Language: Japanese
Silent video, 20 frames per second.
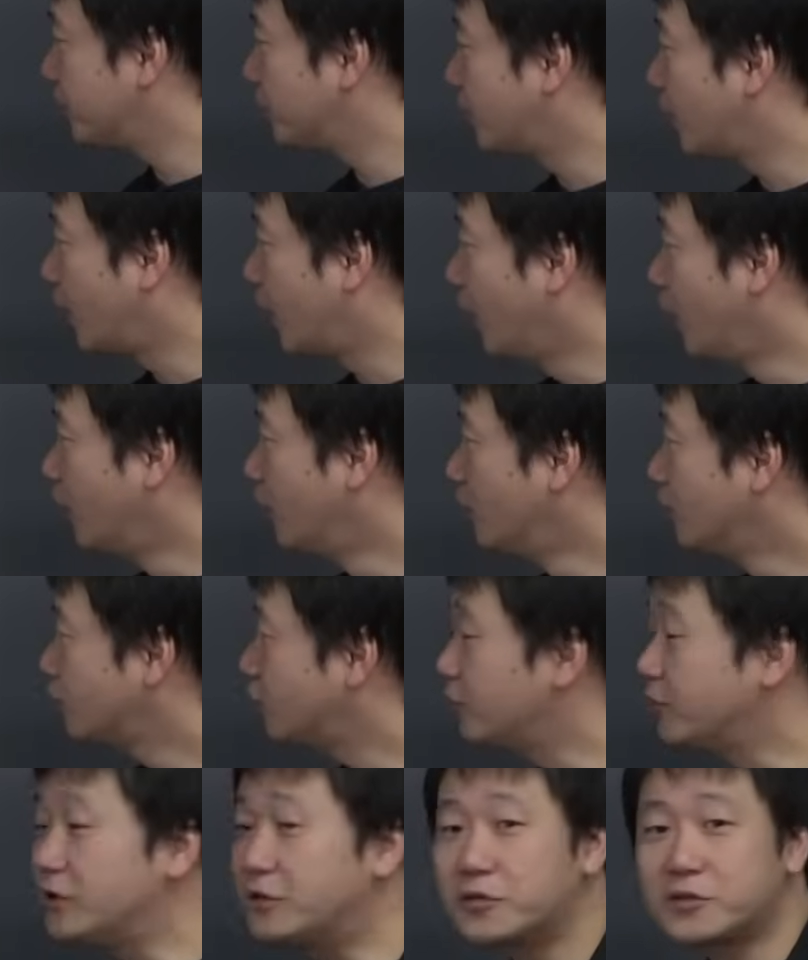くれたら
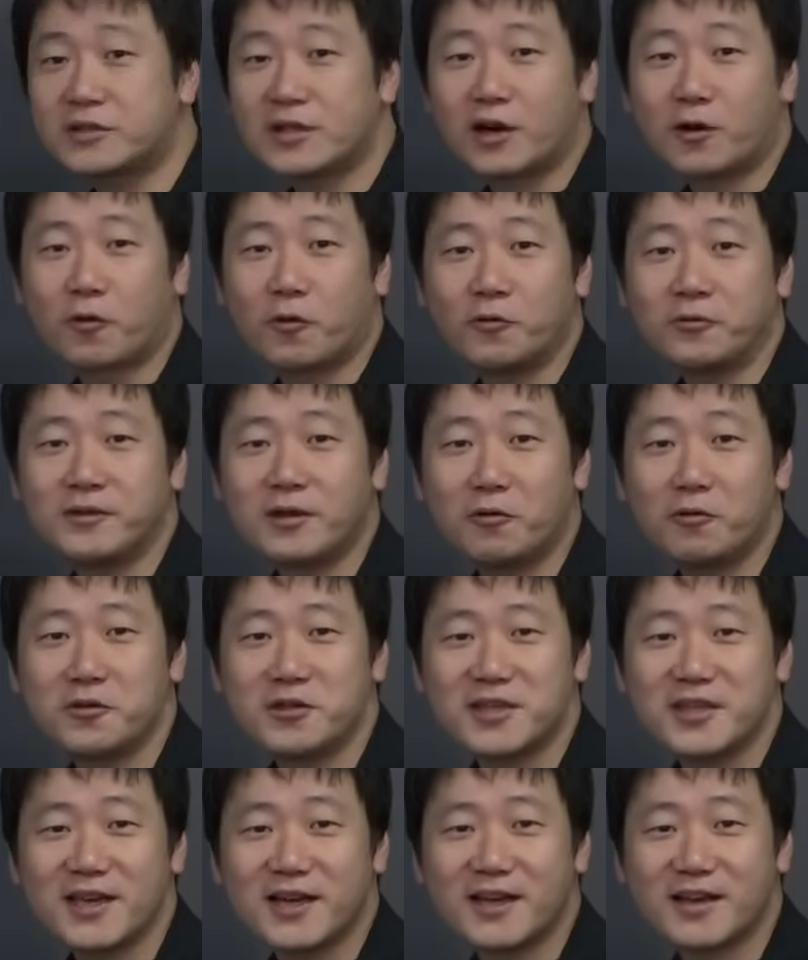国としたらこんなおい
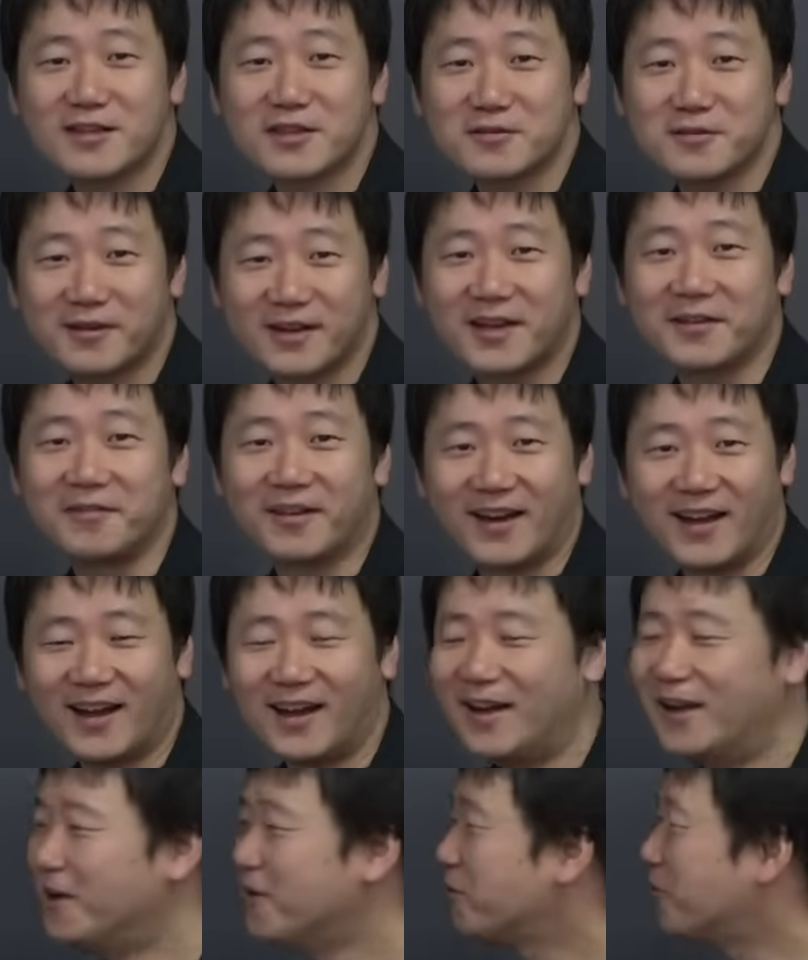しい話はないわ
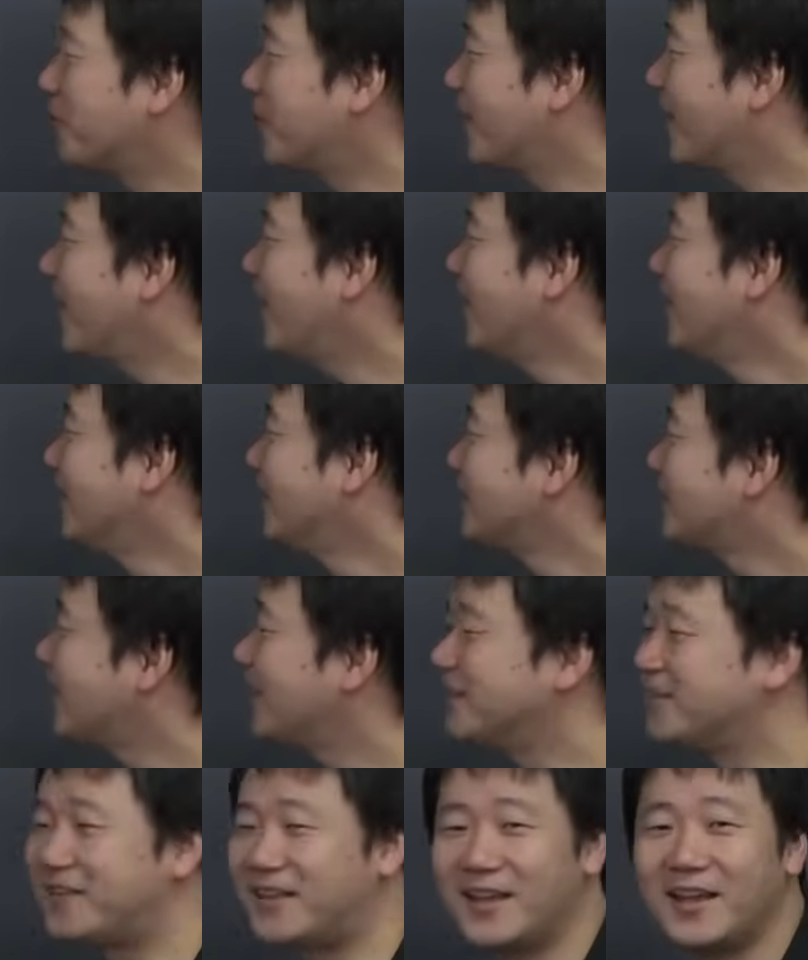な。これが
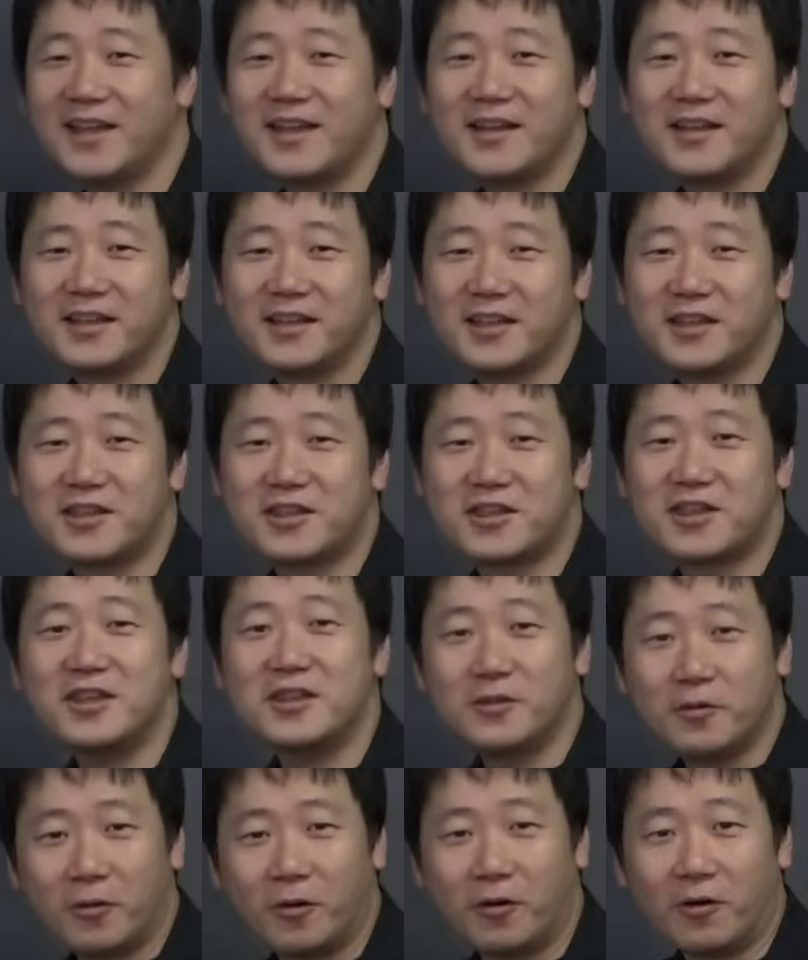三税一
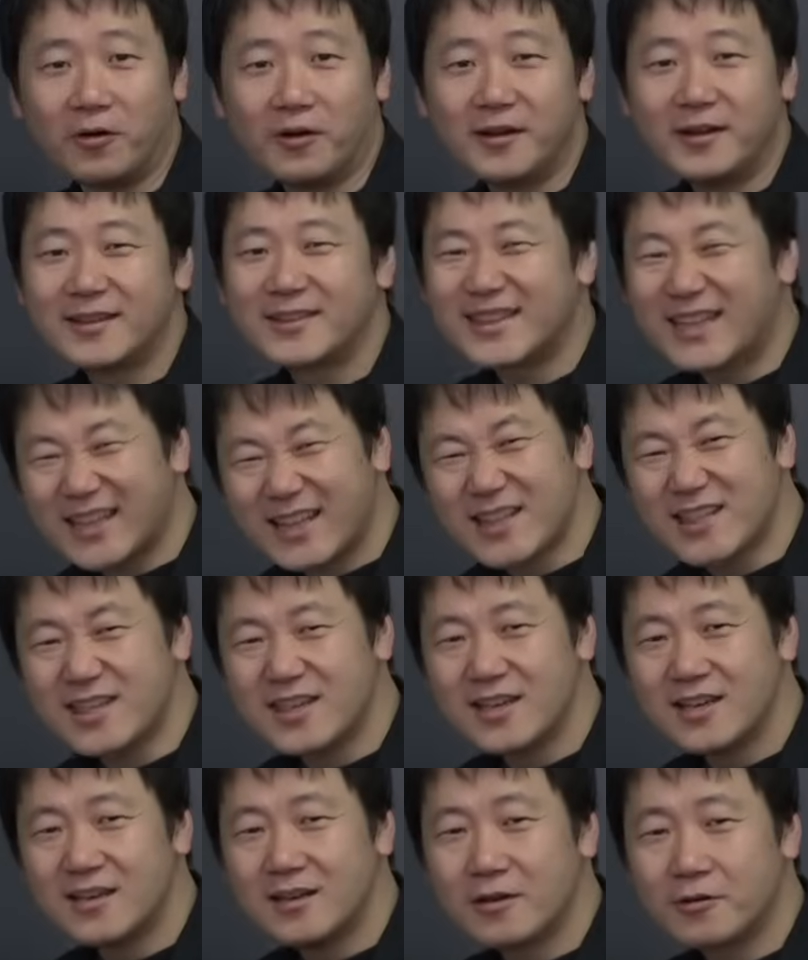新の方。ただ
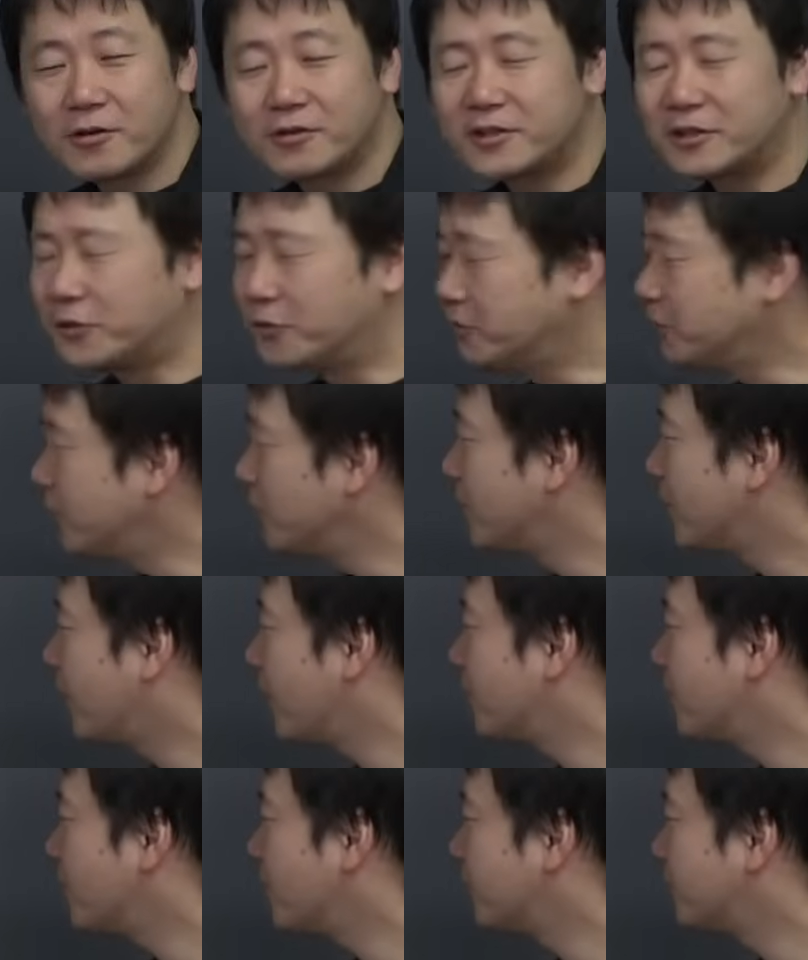しこうやってどんどん
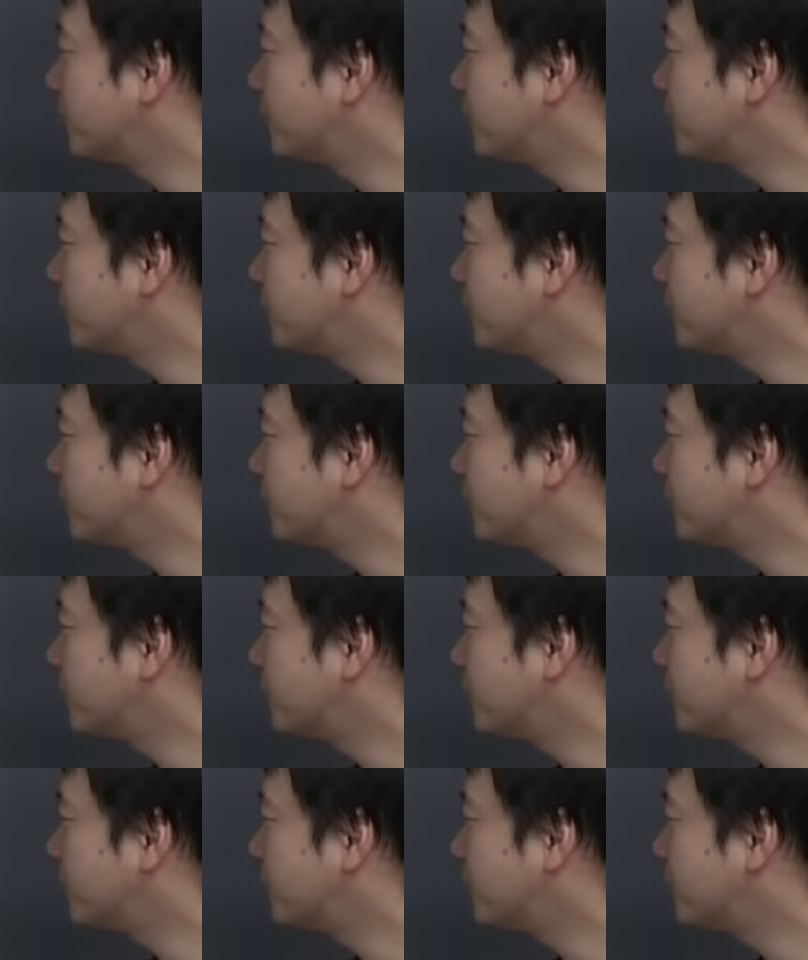開墾が